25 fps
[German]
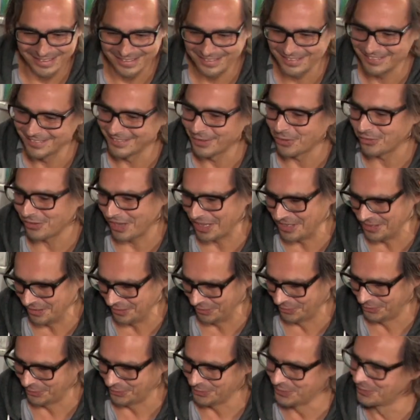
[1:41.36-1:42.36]
Nee, die sind aus
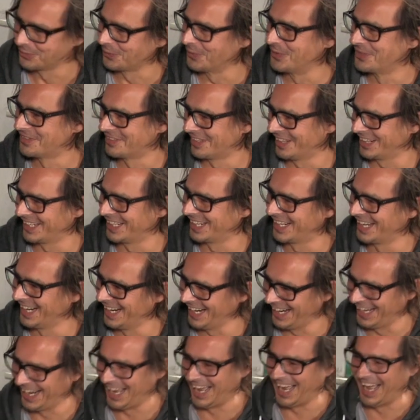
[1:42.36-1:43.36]
anderen Gründen
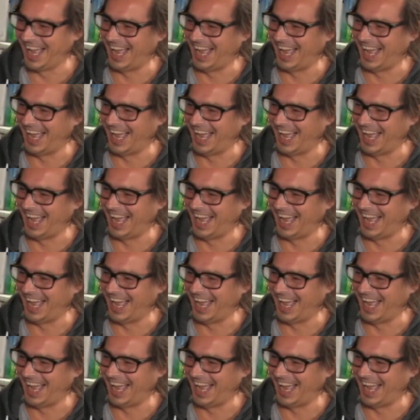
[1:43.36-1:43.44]
runtergegangen.